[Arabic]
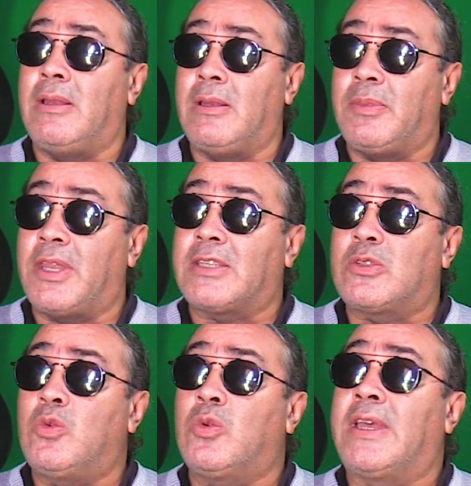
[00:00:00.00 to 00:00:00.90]

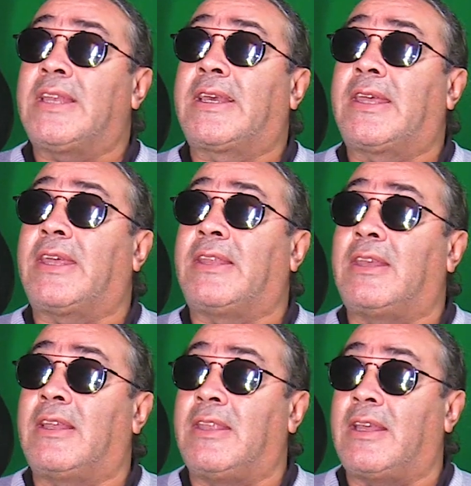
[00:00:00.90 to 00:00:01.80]
لمدرسته كنكره
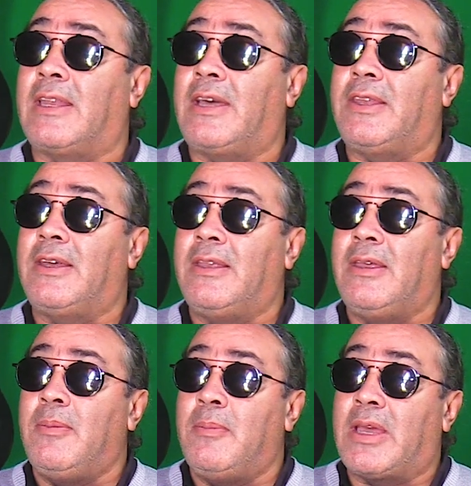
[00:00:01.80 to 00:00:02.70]
ديك ديك اللحظه
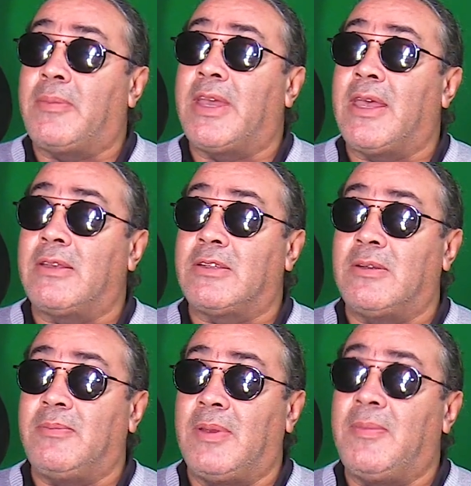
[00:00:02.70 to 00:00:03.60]
ما
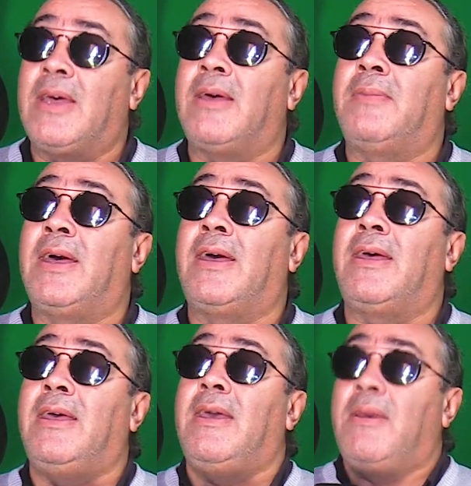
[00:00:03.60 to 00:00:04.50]
كنبغيهاش ما
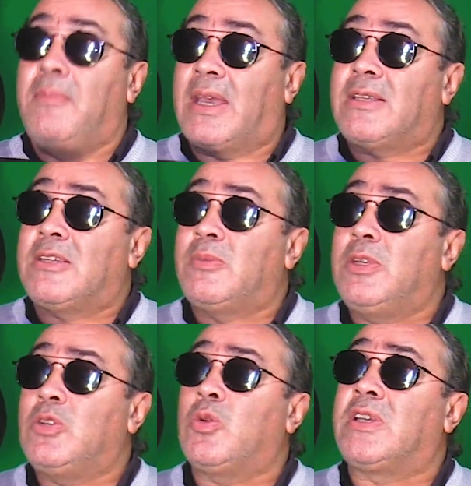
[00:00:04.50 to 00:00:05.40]
ما ما
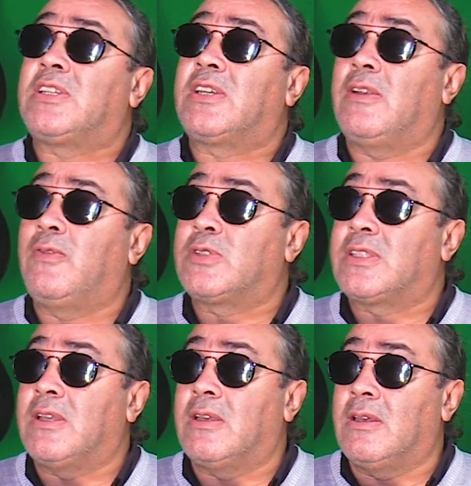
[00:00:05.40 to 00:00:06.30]
كتعجبنيش وكتشكل في
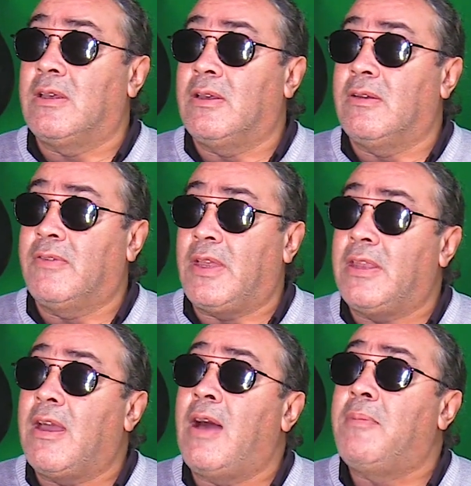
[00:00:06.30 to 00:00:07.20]
وسط في
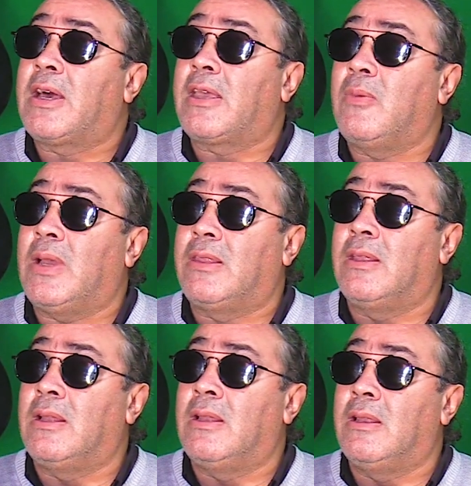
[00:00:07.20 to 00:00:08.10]
يعني اعماقي واحد
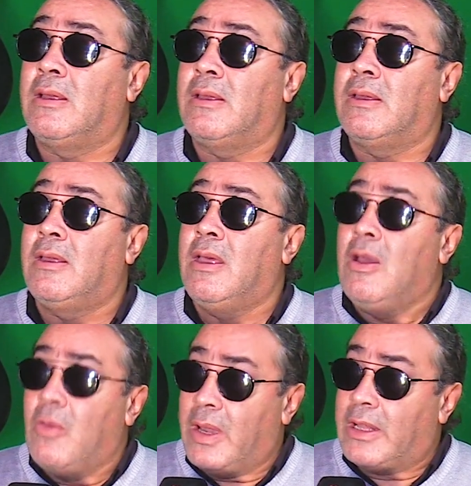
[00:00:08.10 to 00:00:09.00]

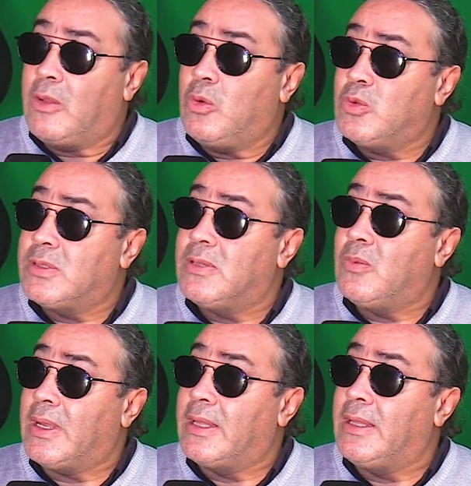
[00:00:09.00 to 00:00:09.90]
واحد الحزن
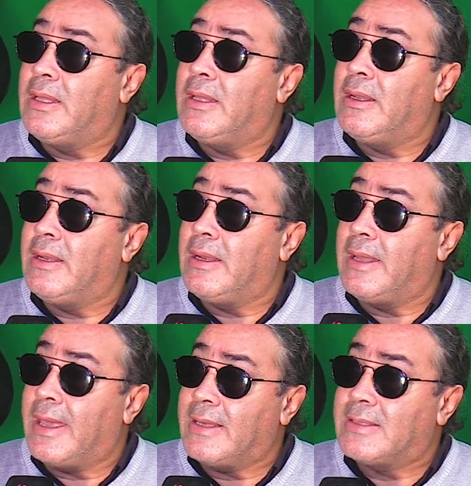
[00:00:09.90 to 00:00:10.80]
واحد
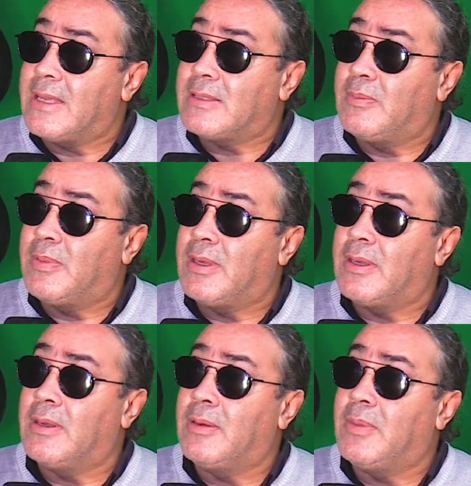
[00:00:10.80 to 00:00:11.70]
الاحساس
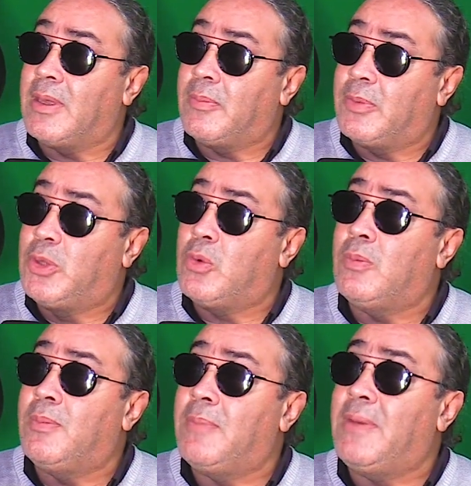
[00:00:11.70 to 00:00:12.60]

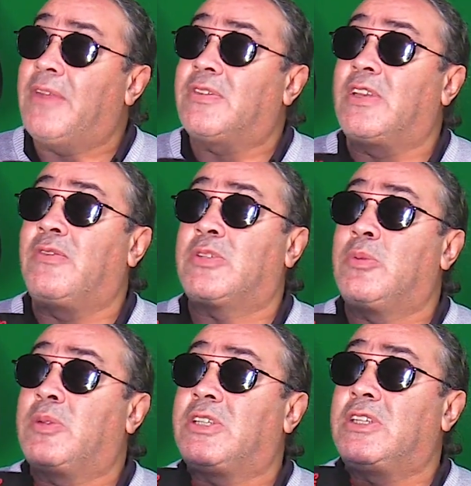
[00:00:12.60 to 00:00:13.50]
بالظلم ما عرفتش كيفاش
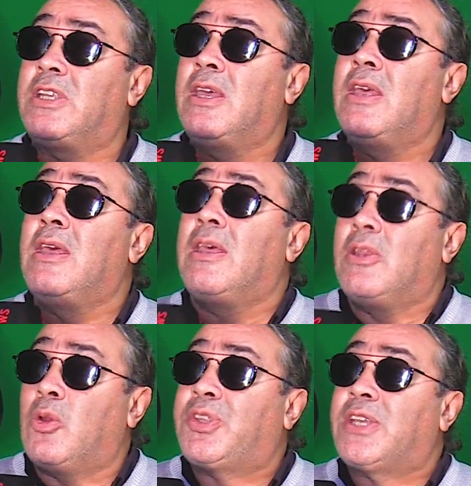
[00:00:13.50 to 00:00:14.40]
المهم كتجيني
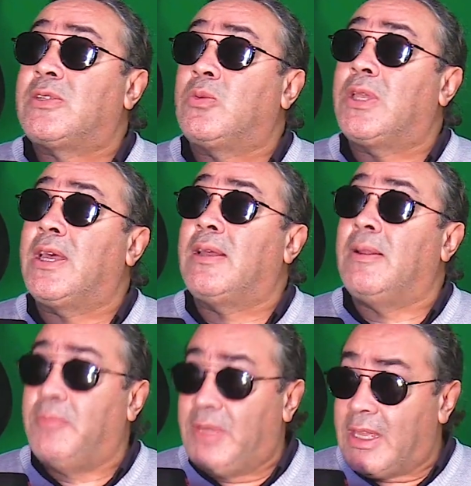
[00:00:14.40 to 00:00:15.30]
نقطه سوداء
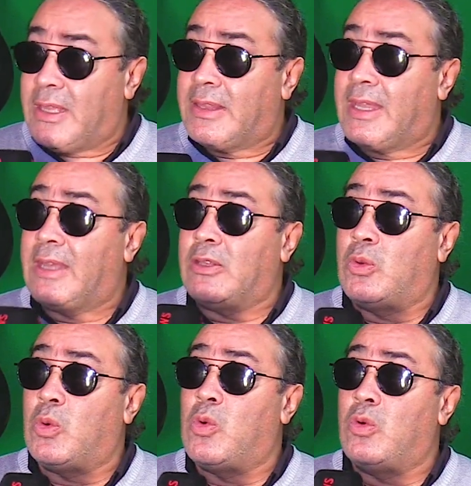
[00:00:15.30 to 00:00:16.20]
بدايه
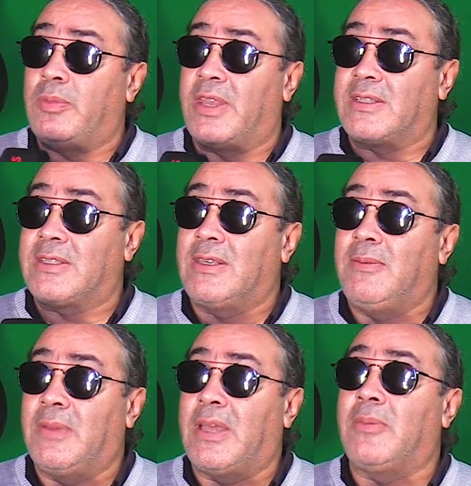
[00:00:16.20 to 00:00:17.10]
دخول مدرسي
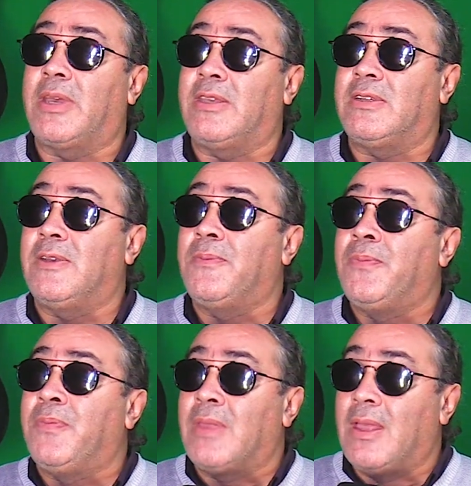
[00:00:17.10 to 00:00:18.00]
ما كنبغيهش
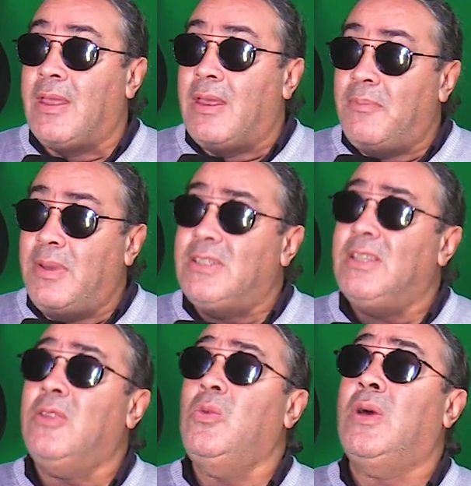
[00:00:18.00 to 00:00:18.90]
بعد
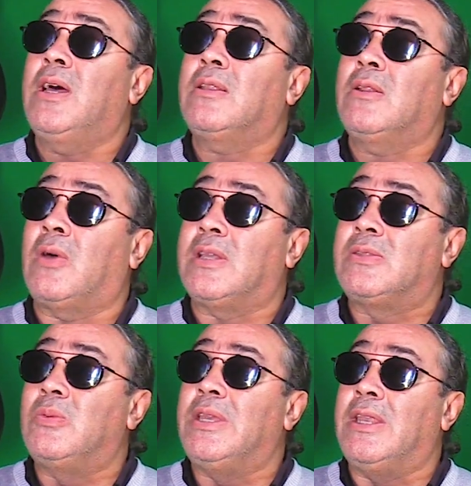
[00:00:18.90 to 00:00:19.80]
جات نقاط نقاط
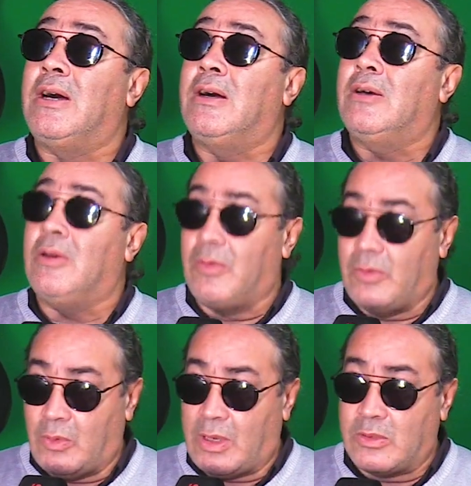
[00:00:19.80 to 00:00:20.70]
زوينه
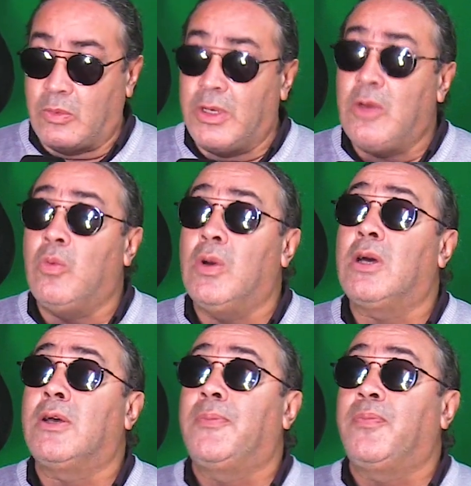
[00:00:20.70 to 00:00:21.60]
نقاط زوينه
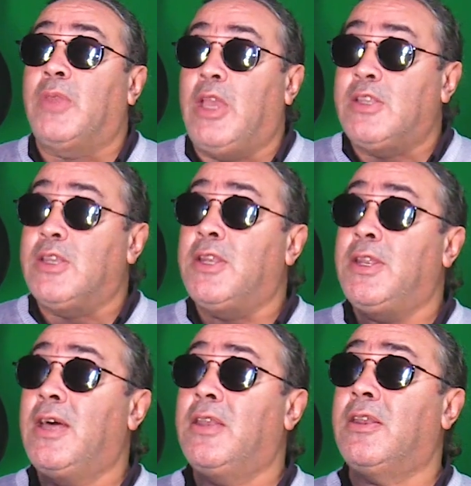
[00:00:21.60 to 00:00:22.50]
هو حيت انا
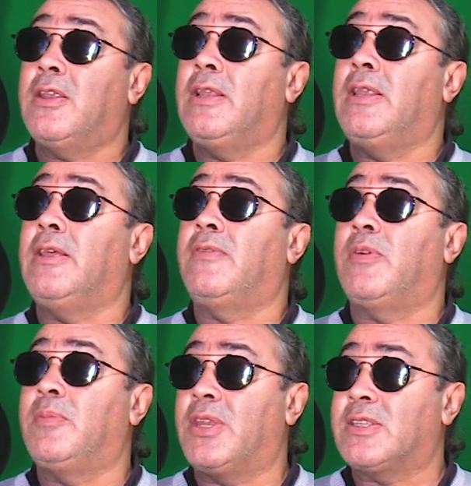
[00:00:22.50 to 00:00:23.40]
النهار
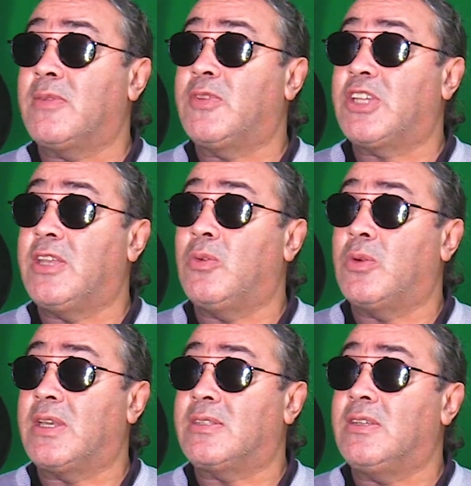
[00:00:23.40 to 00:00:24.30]
في المدرسه فاش
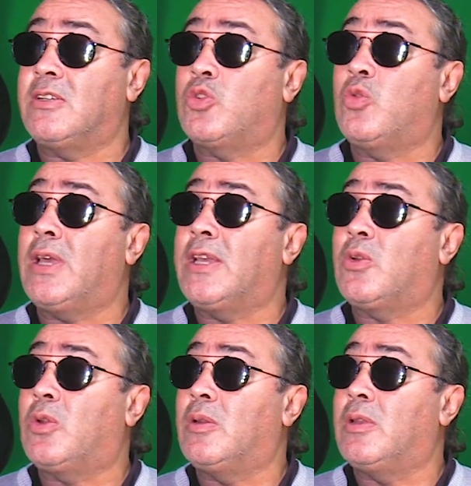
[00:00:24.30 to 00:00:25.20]
كيديروا الكاستينغ شكون اللي
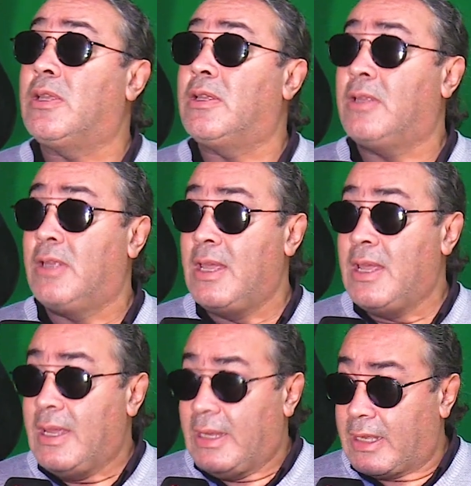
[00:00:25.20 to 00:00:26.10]
غيدخل
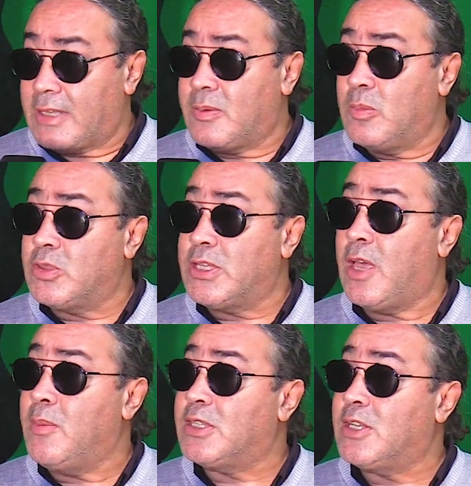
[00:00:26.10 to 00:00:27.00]
القسم
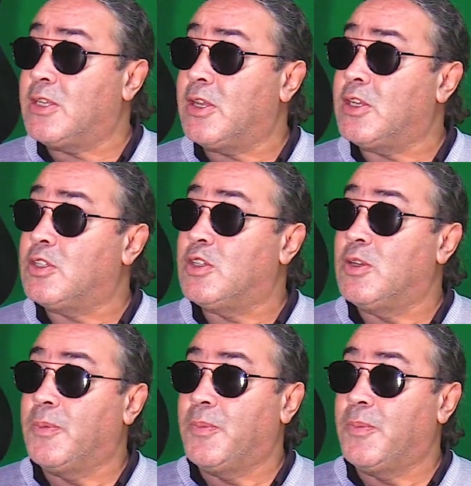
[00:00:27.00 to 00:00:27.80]
الموسيقى ما تختاريتش